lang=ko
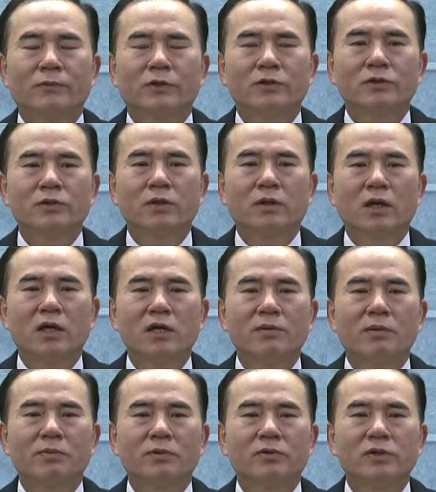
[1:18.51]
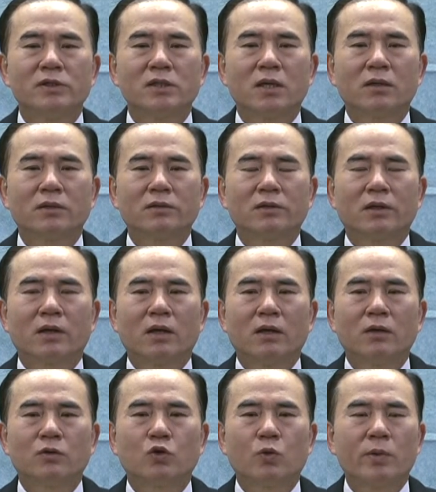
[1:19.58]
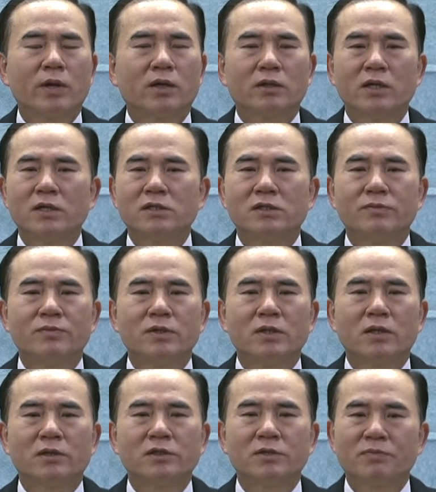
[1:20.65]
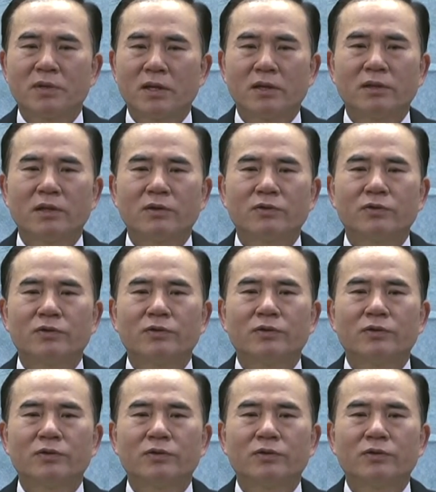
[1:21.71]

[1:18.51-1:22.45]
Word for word: 성경에 200번 이상 그렇게 도배가 되어 있습니다. 심판한다고.